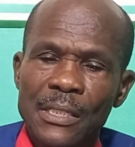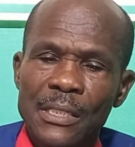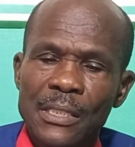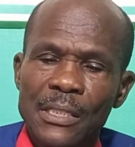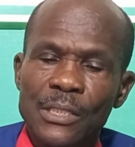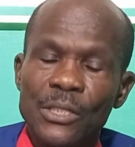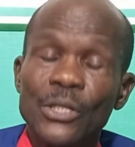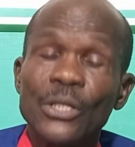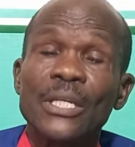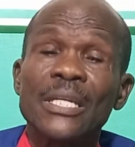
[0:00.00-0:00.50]

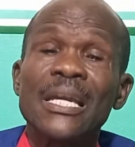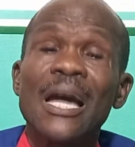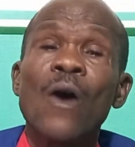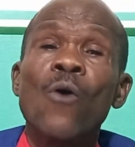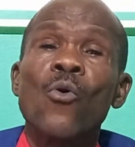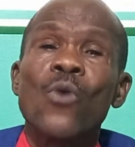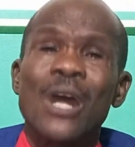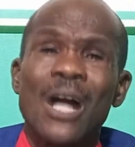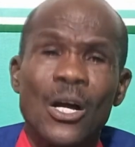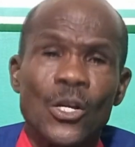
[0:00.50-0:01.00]
Ce qui a
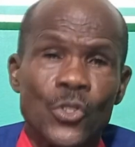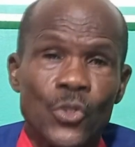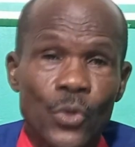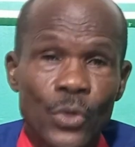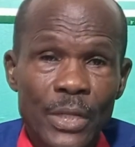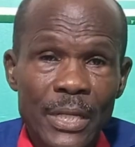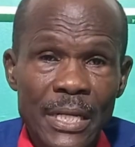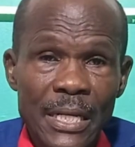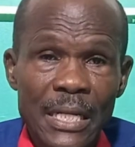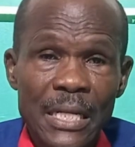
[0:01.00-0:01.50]

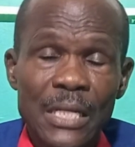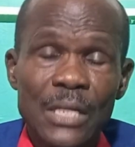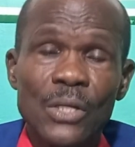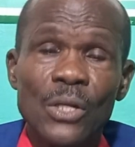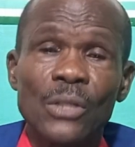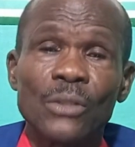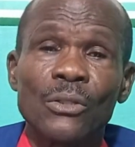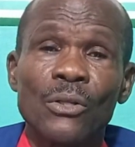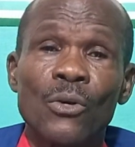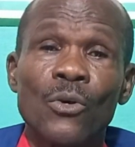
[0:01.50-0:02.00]
occasionné
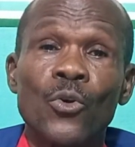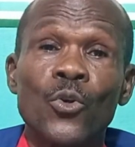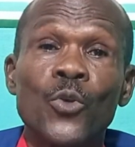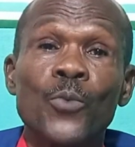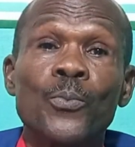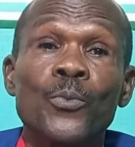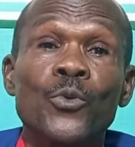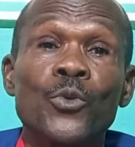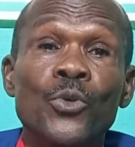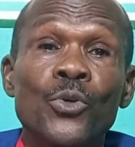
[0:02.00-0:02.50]
notre
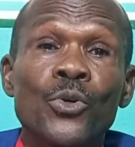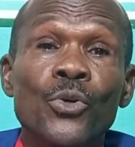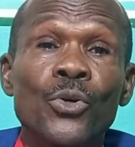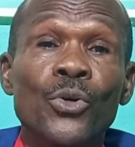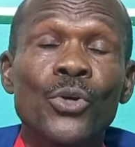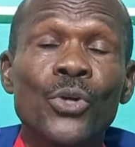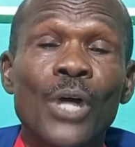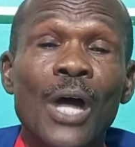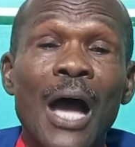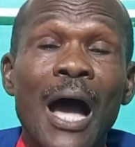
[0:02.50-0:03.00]

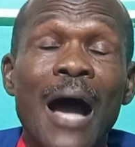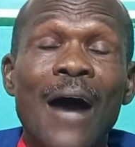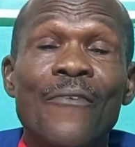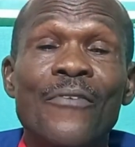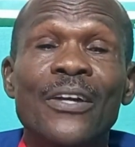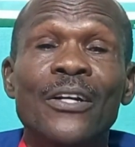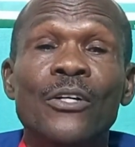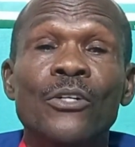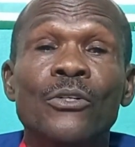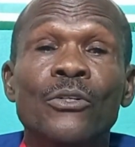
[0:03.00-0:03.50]
rupture
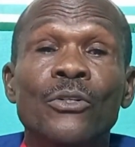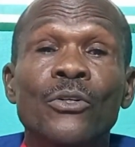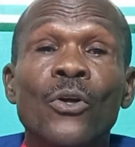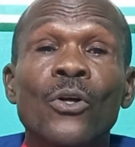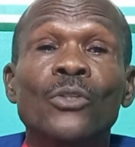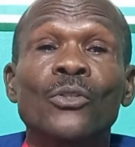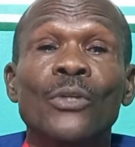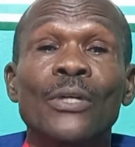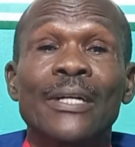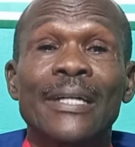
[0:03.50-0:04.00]
avec
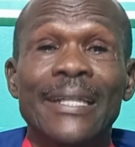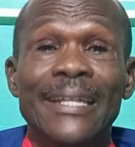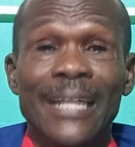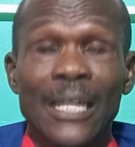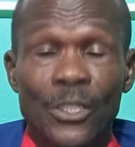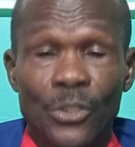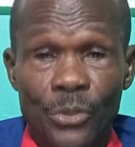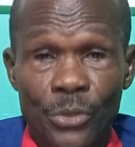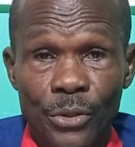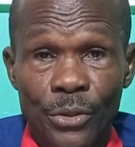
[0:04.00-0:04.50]
notre
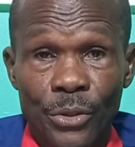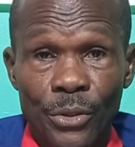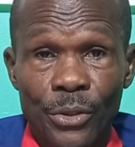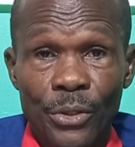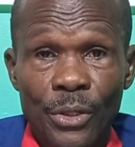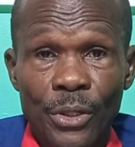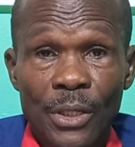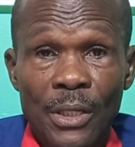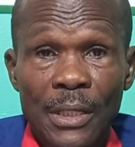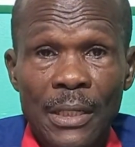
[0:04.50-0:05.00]
Créateur,
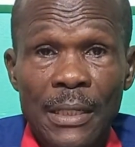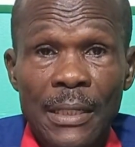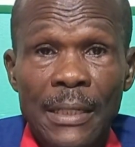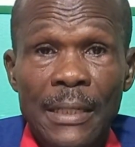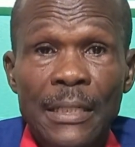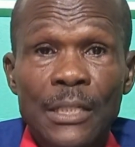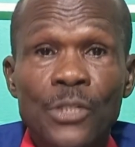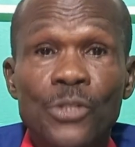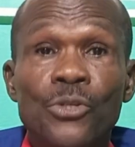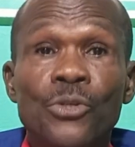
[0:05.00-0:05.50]

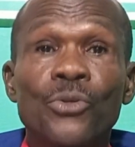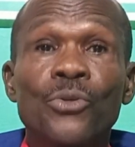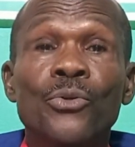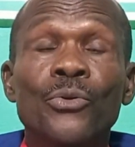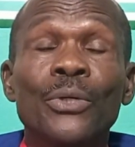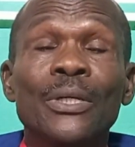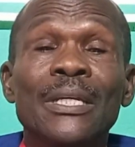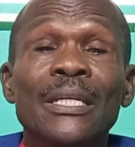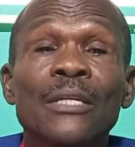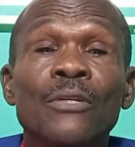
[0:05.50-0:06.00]

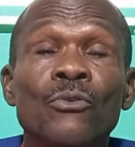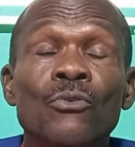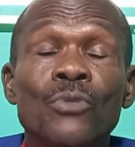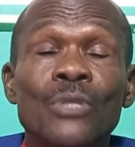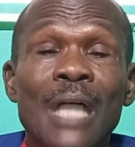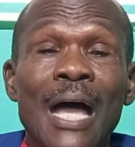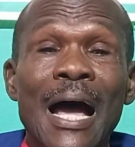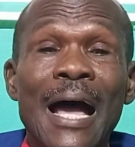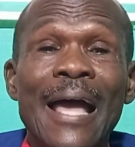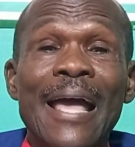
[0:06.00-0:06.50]
celui qui
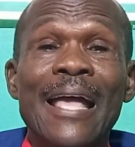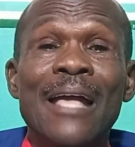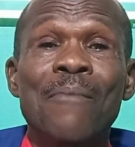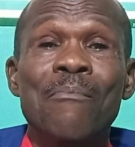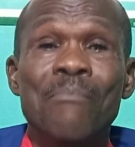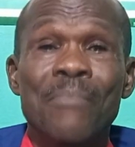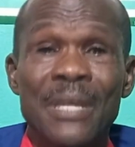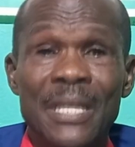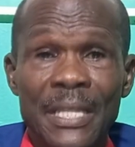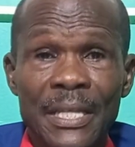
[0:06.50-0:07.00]
nous a
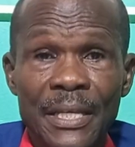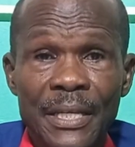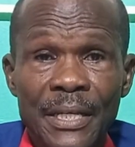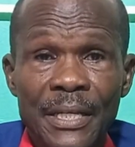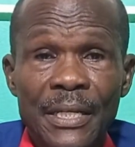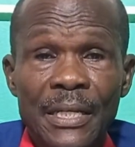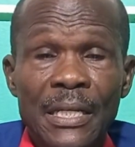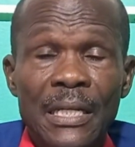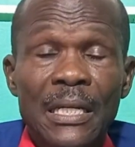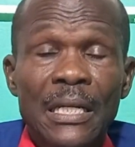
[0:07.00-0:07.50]
aimés,
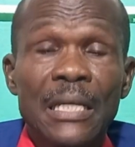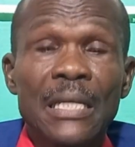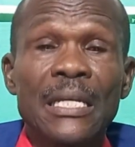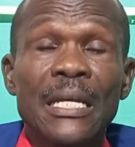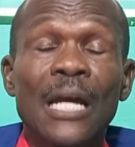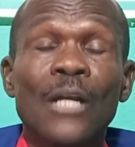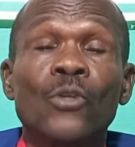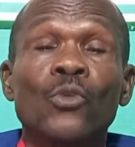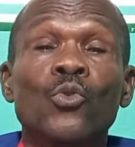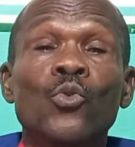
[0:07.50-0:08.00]
qui
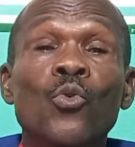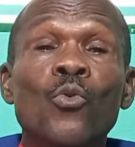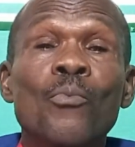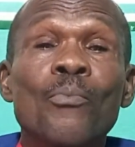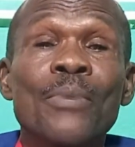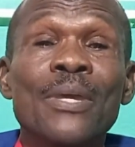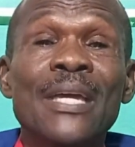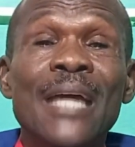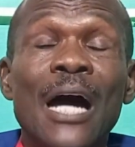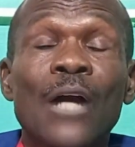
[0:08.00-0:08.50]
a tout
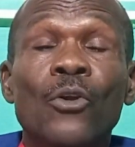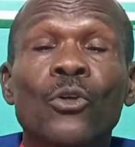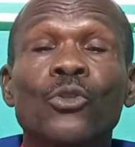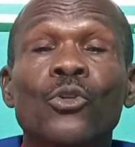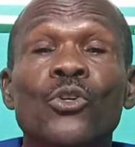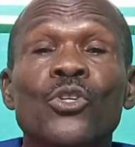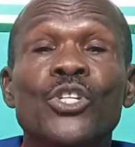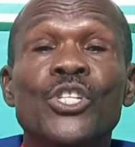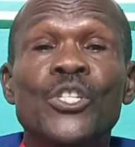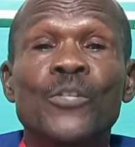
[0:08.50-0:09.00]
mis à
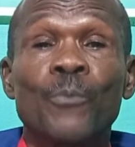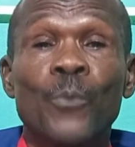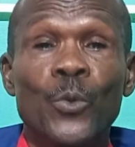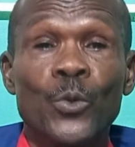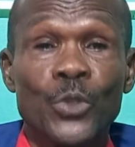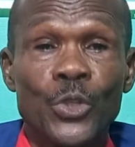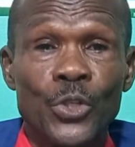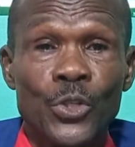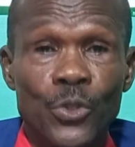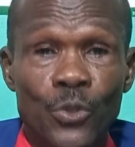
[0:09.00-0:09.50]
notre
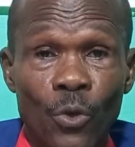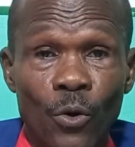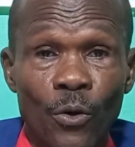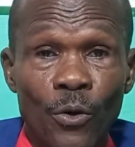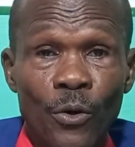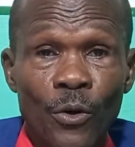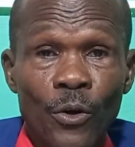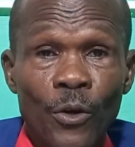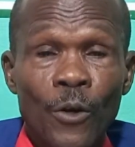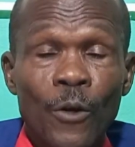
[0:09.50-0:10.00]

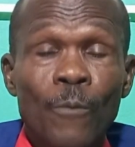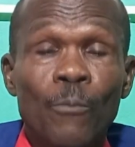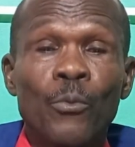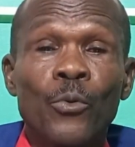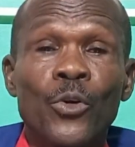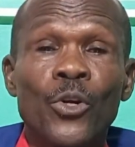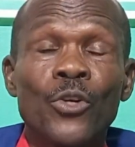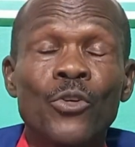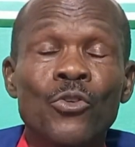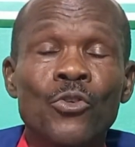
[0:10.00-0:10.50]
disposition
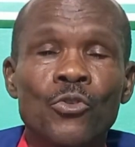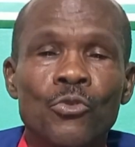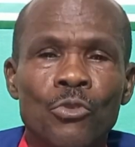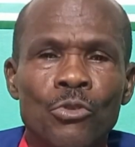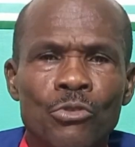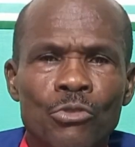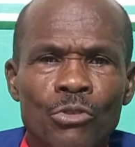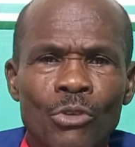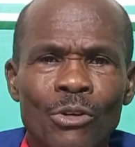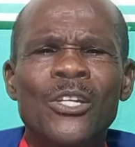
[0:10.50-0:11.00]
pour que nous
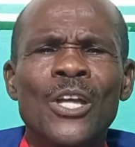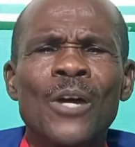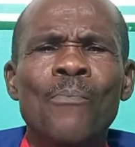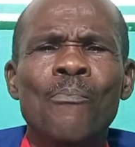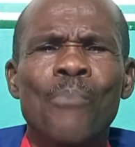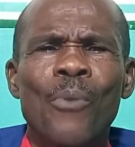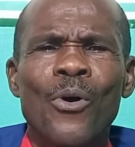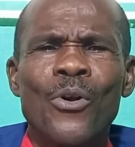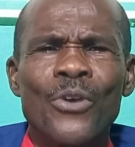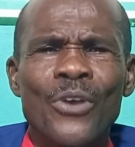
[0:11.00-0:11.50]
eussions d'un
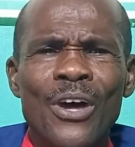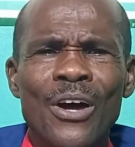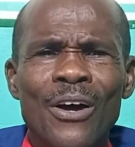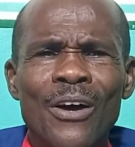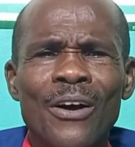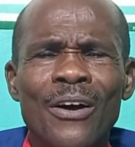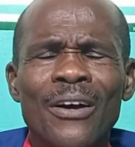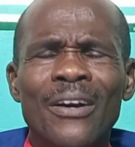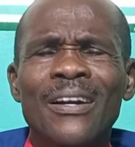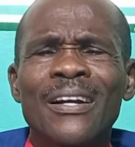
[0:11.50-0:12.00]

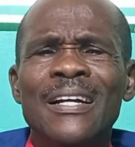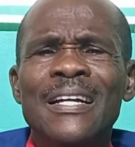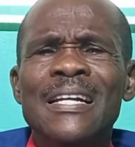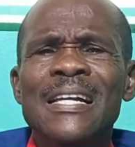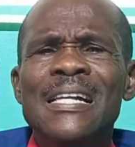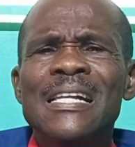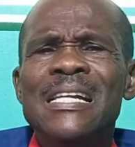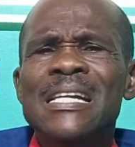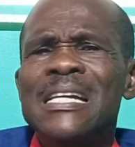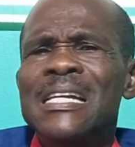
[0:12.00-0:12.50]
bonheur
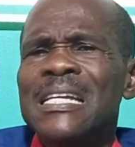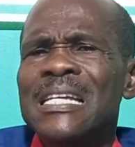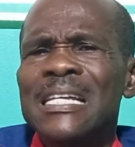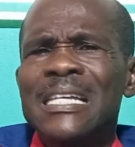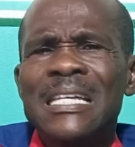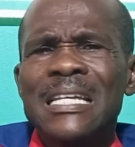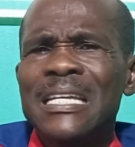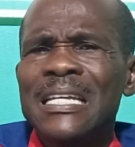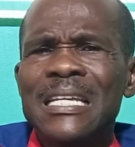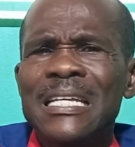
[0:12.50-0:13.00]

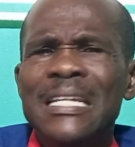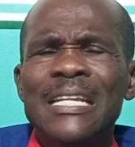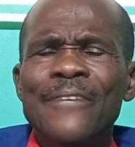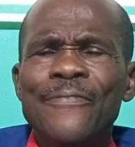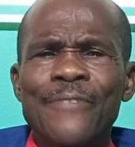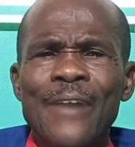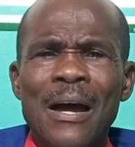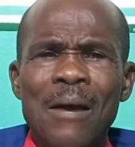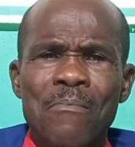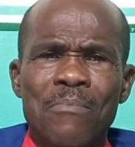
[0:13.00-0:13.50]

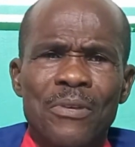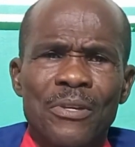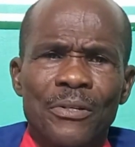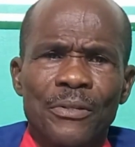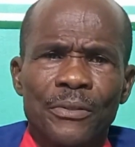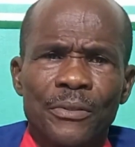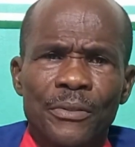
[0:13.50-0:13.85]
ineffable.